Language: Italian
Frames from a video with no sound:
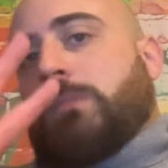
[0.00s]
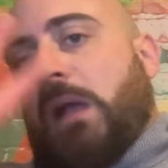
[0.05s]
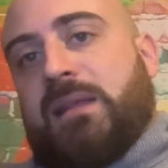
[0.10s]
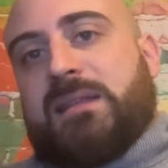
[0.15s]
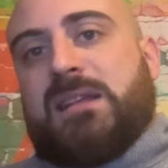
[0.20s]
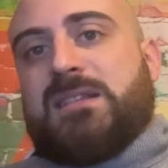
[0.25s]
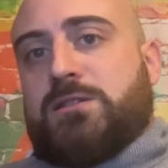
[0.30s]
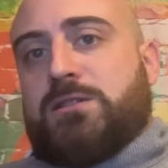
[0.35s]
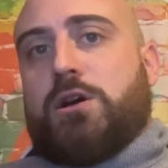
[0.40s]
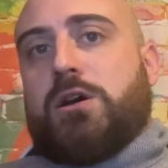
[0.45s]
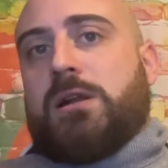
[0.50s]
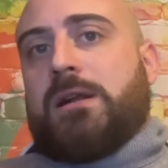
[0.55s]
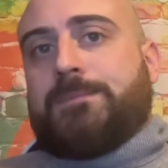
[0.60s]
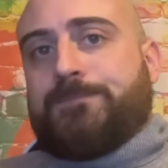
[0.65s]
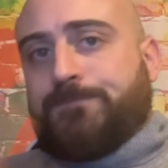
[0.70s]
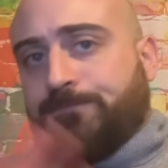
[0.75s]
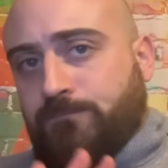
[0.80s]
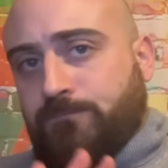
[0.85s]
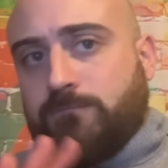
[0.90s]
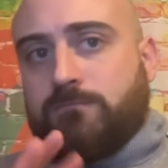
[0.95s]
attenzione,
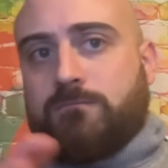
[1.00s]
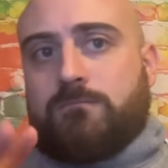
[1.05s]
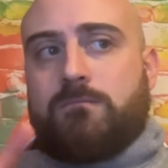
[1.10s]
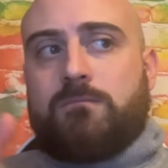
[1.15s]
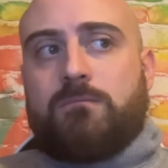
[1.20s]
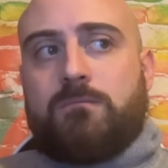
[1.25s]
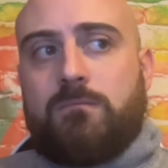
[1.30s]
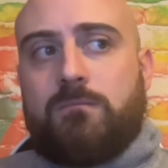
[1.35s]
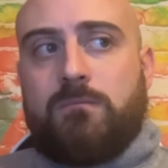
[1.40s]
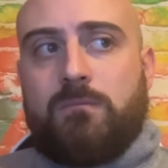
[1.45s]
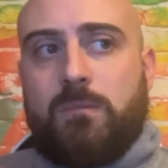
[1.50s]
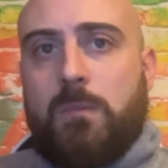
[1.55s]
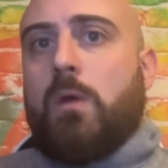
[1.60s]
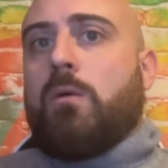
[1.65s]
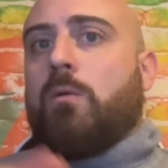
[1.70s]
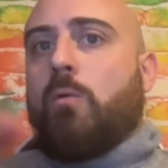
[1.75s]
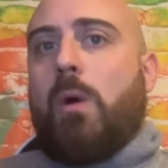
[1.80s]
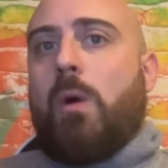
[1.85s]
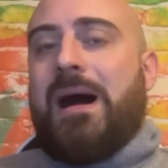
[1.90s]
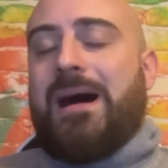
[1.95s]

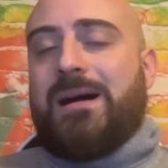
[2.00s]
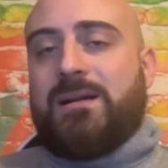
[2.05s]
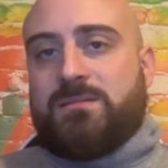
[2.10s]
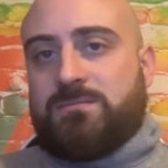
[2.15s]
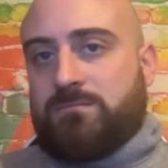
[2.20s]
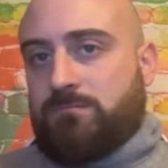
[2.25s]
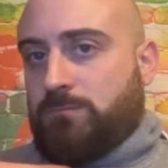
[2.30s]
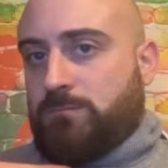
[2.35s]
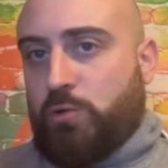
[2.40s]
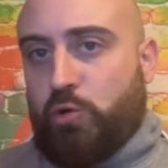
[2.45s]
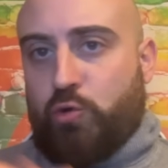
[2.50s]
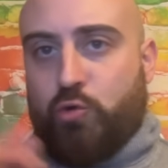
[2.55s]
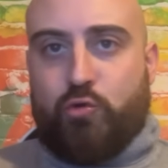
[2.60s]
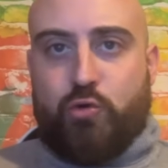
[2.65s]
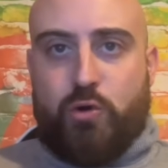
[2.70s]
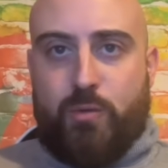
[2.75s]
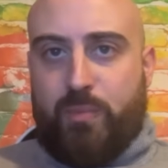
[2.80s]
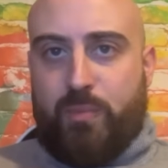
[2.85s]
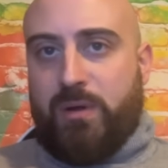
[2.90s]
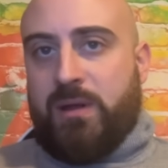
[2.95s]
qua
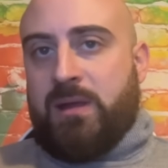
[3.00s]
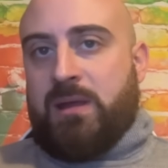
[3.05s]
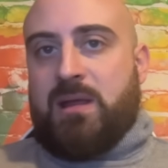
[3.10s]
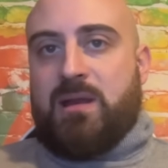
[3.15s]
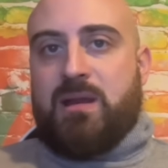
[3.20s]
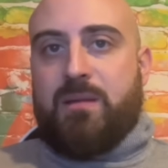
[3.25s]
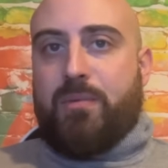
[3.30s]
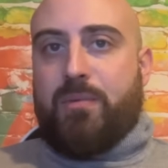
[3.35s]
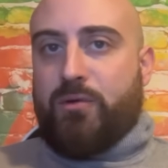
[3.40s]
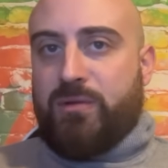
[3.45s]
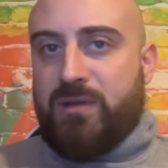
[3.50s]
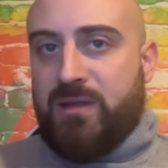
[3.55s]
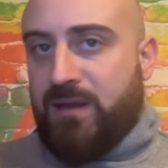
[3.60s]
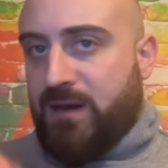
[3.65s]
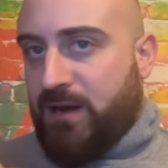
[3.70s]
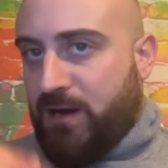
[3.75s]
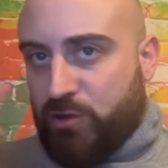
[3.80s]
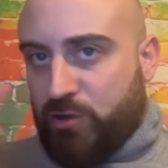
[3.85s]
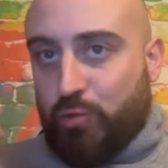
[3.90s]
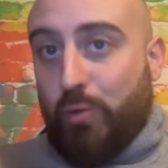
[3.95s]
ognuno poi è libero di
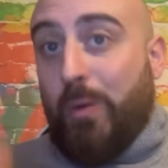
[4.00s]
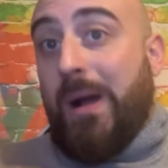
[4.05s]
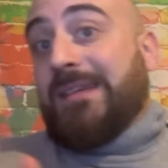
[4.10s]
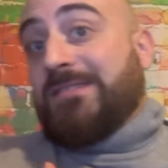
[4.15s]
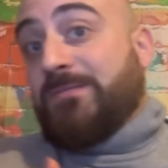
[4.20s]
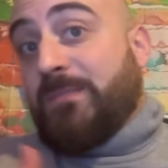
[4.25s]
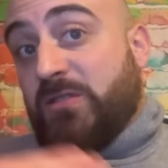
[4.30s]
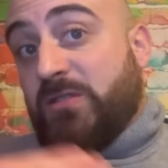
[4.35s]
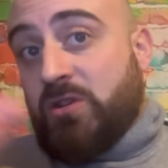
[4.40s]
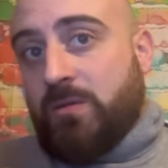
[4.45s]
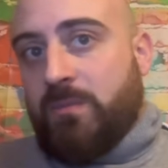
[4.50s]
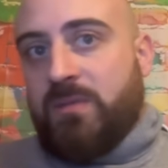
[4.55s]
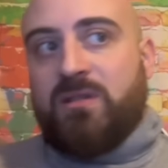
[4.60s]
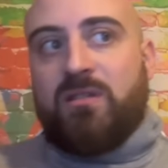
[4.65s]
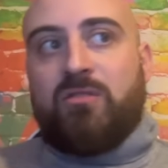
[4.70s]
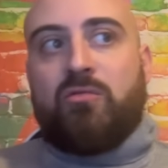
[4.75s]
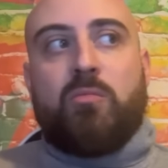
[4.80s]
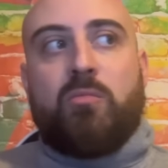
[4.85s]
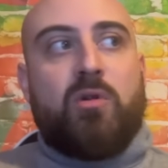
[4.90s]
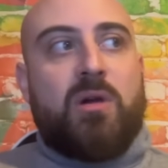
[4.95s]
dire la sua, specialmente
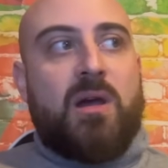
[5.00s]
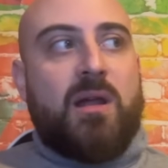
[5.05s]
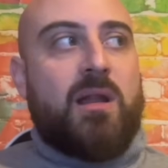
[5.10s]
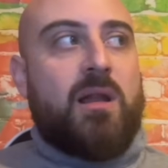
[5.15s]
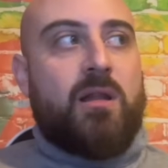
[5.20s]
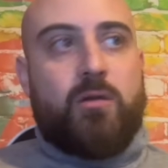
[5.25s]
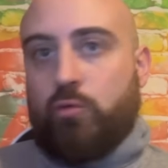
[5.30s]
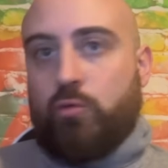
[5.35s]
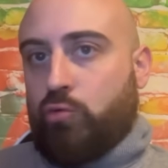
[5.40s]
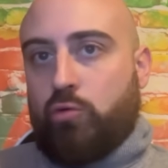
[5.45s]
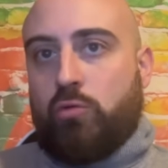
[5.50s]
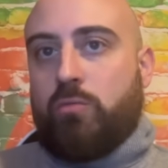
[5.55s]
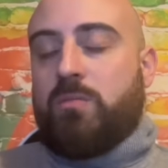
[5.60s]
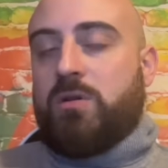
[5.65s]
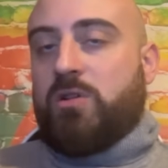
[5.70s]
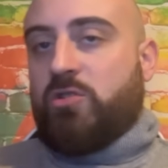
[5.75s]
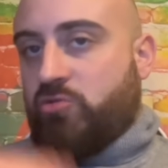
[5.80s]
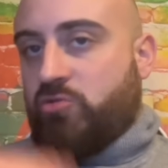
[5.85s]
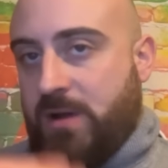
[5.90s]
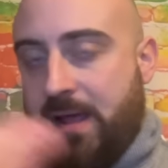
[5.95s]
sul mio canale
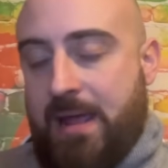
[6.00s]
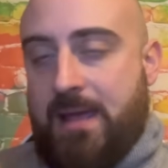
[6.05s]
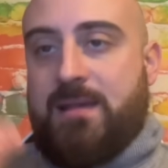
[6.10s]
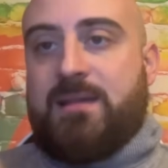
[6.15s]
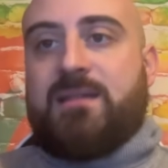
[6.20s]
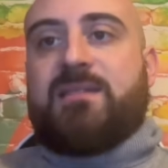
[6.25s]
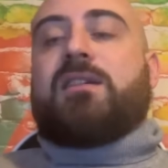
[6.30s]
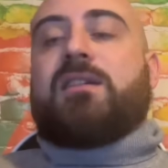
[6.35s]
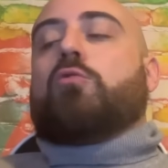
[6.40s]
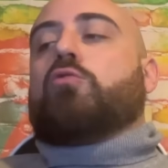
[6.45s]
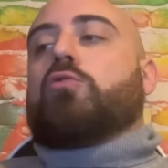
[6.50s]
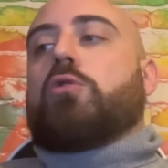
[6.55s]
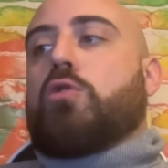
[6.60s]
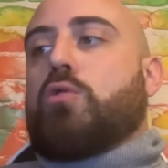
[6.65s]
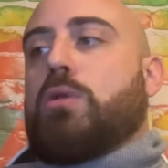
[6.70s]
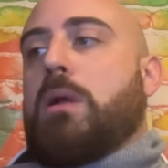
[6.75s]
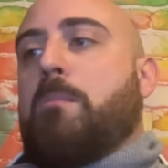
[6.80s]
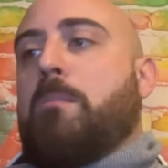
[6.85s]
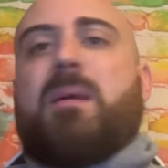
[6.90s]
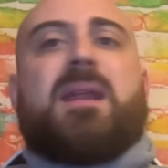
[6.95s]
YouTube, cioè se uno
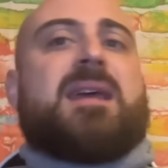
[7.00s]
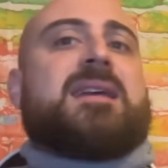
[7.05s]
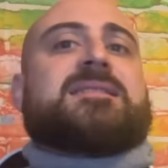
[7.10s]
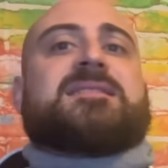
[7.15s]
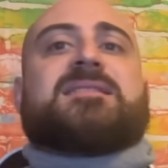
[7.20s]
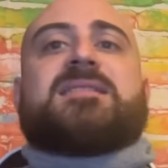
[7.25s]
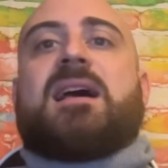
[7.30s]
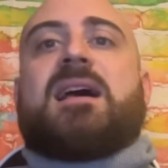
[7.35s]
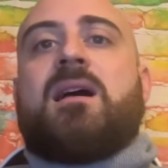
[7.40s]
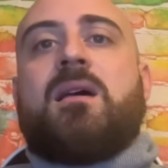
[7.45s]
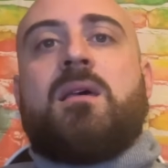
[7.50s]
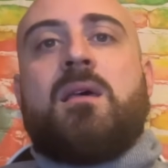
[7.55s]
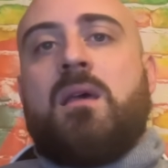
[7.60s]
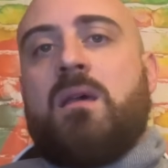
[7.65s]
non apprezza